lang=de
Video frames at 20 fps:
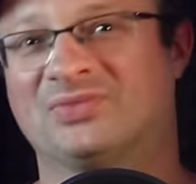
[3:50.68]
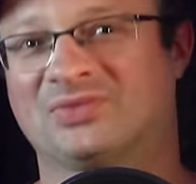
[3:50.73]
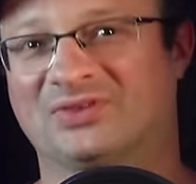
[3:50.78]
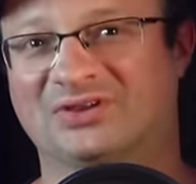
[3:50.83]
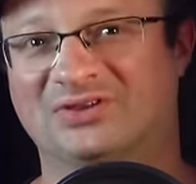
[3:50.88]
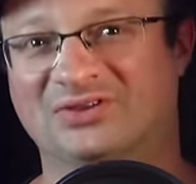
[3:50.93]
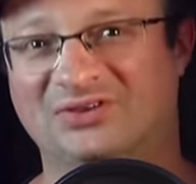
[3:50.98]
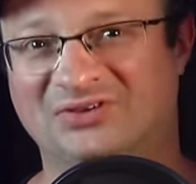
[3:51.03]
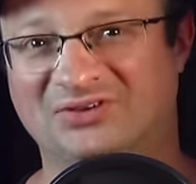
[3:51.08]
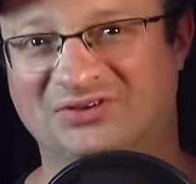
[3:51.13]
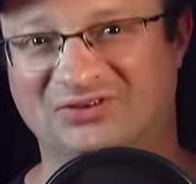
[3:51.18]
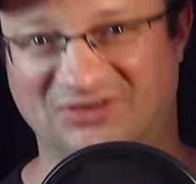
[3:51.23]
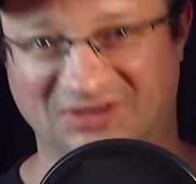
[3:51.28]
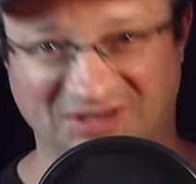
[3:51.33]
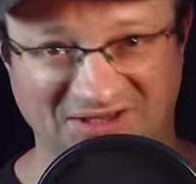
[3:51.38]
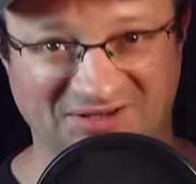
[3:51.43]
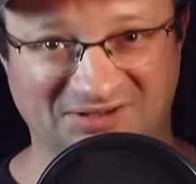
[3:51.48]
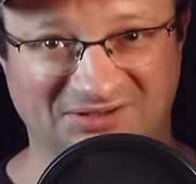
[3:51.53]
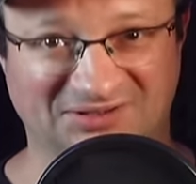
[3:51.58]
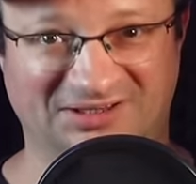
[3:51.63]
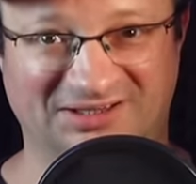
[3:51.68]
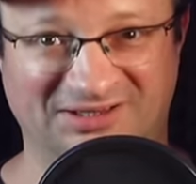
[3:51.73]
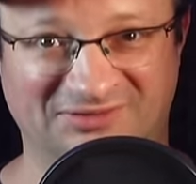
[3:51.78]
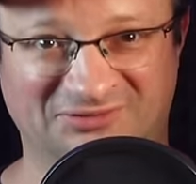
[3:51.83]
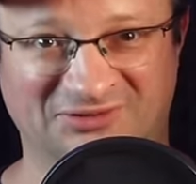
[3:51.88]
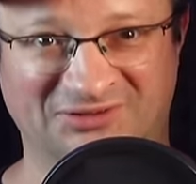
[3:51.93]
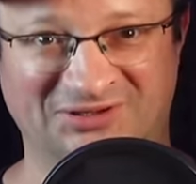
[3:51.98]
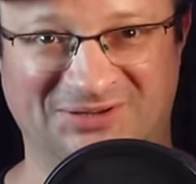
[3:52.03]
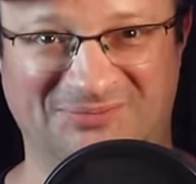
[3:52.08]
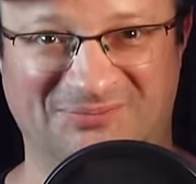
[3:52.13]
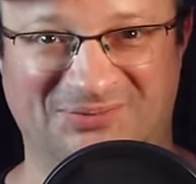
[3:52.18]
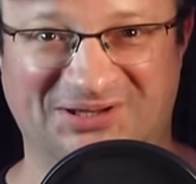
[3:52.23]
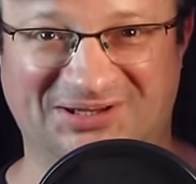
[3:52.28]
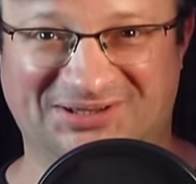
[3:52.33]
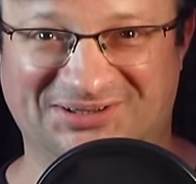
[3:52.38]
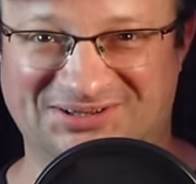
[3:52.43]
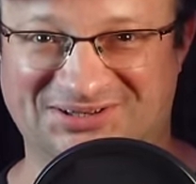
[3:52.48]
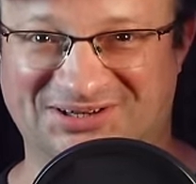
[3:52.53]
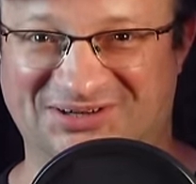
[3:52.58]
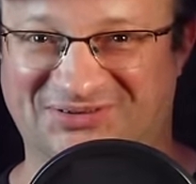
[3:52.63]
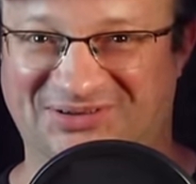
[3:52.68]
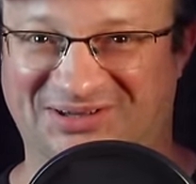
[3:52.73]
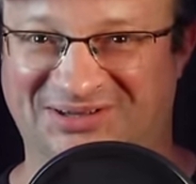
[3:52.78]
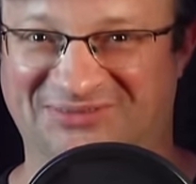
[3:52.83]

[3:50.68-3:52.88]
Das ist das Gegenteil von empirischer